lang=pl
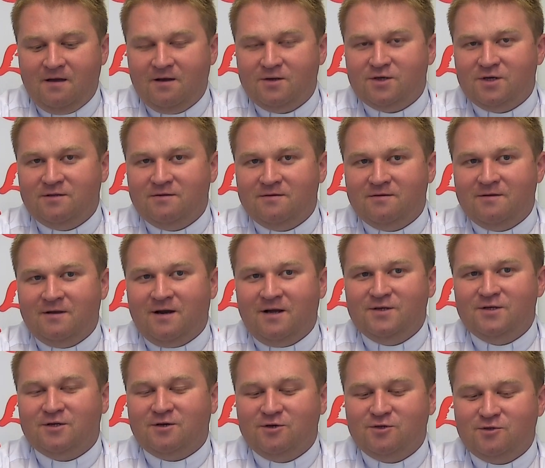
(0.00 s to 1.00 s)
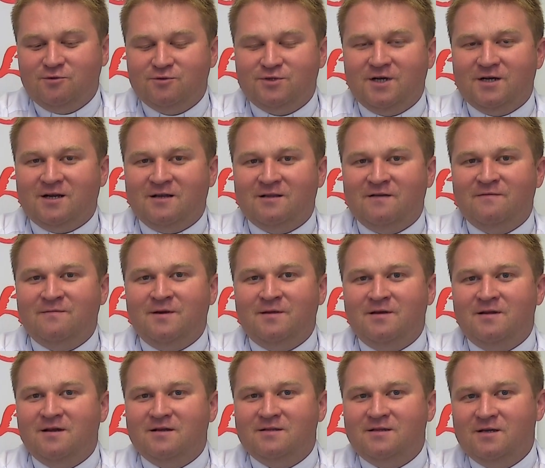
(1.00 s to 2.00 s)
Czy na razie Kościół czeka na wymianę
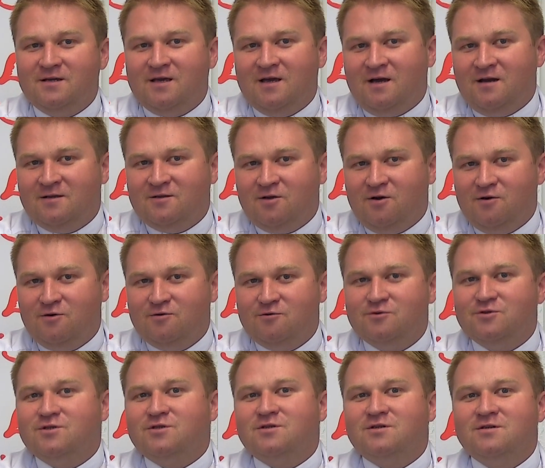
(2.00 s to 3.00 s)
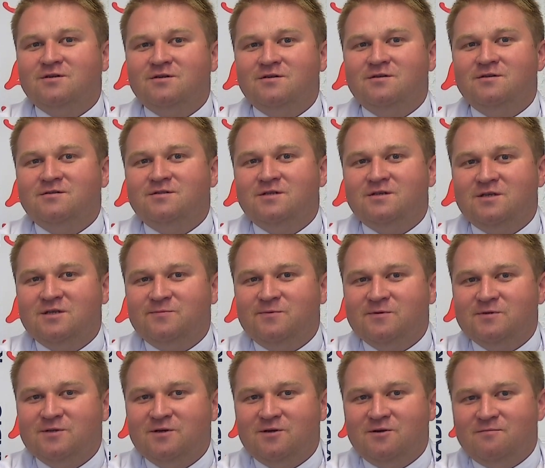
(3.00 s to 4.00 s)
elektryki, ale to już y, dzięki
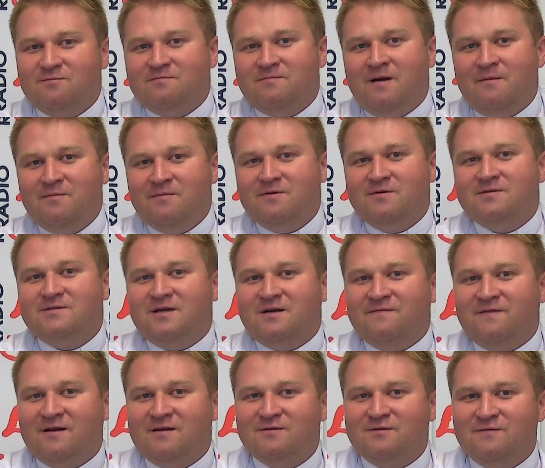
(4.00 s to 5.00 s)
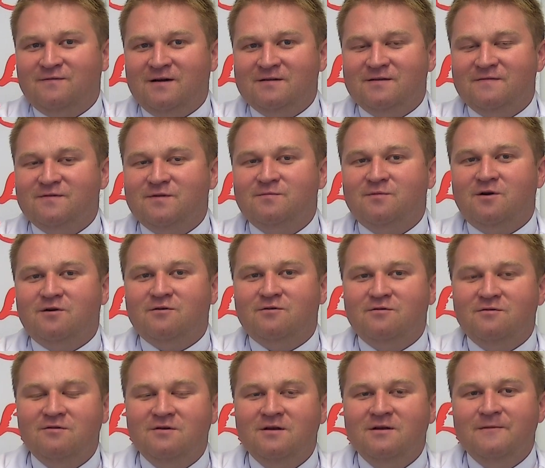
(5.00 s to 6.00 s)
sponsorom mamy zagwarantowane w tym
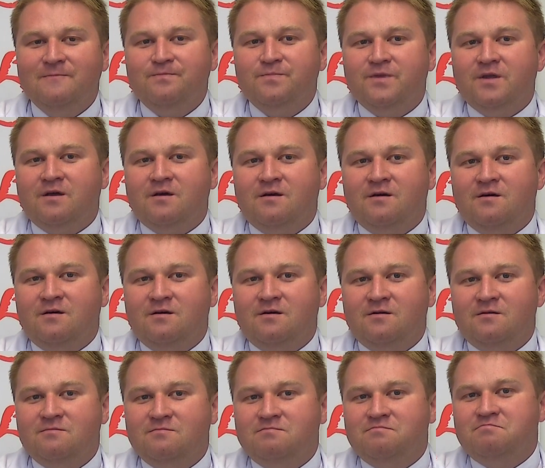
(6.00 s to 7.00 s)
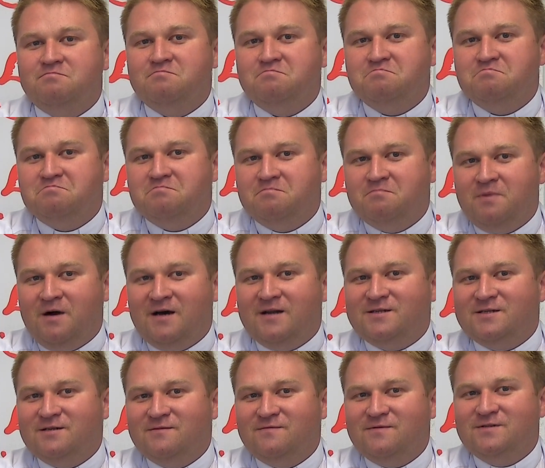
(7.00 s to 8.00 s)
roku. Y,
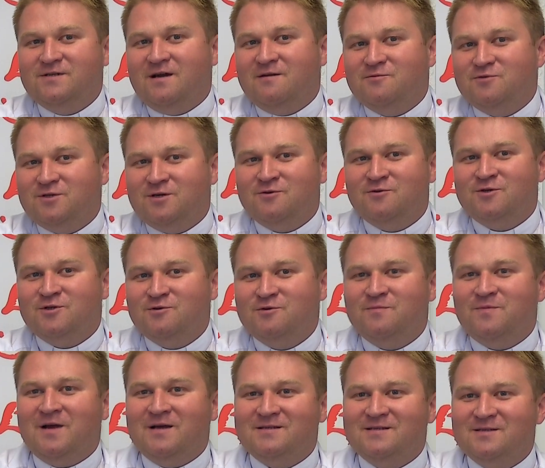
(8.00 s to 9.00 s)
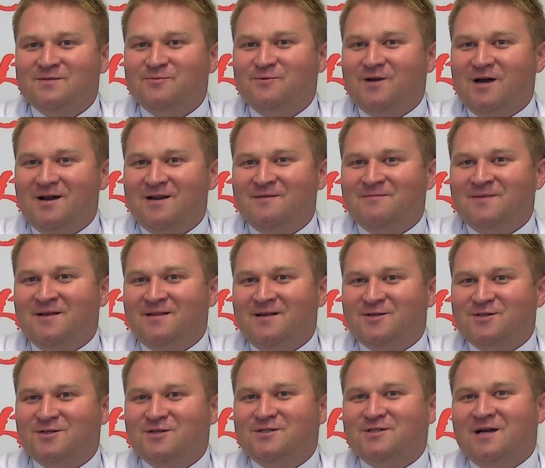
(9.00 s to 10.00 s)
bardziej widziałem, mi się ruszyły prace z muralem na
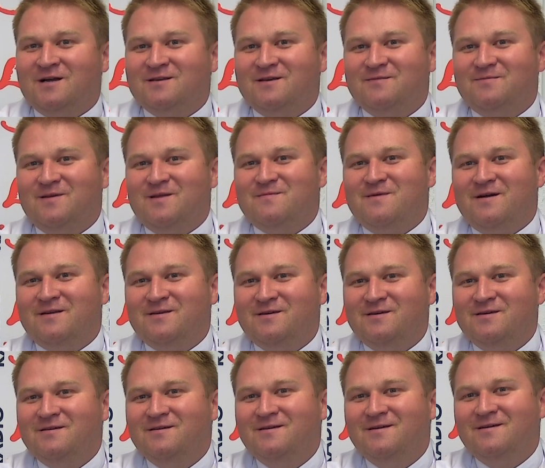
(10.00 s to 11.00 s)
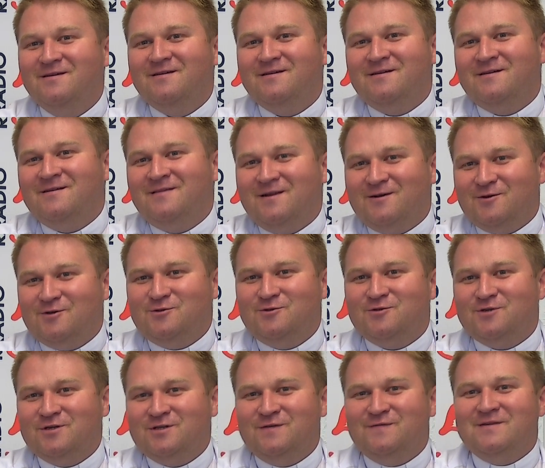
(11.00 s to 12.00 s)
naszej ścianie plebanii, y, na
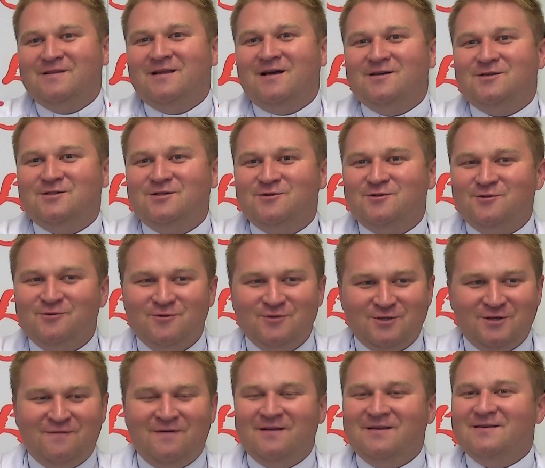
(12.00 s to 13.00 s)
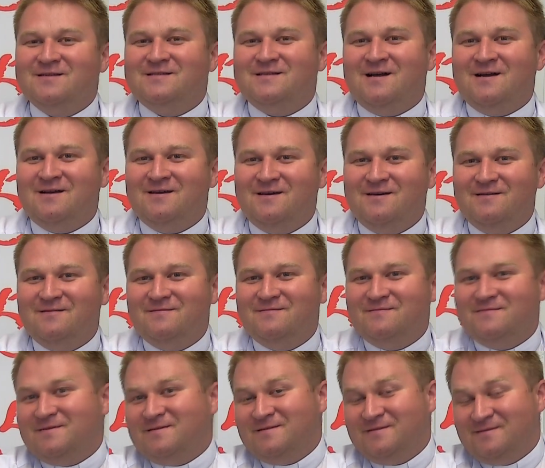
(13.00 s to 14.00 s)
Kościuszki 19. Już rusztowanie staje,
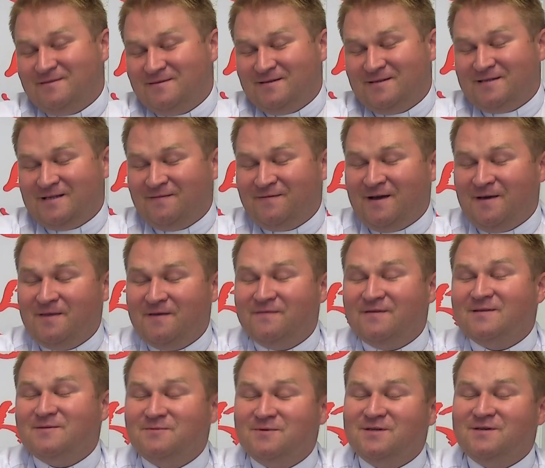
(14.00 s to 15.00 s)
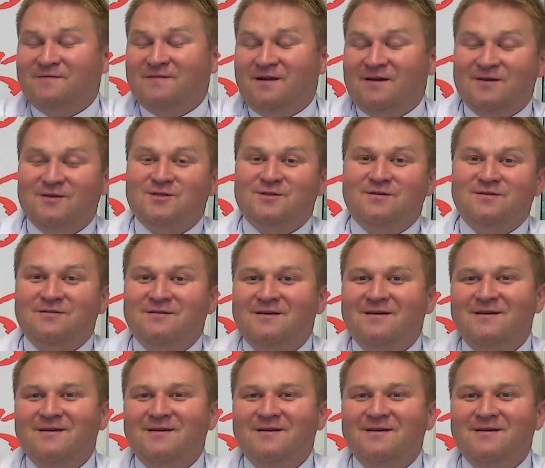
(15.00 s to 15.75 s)
stawiane, więc mi się wydaje, że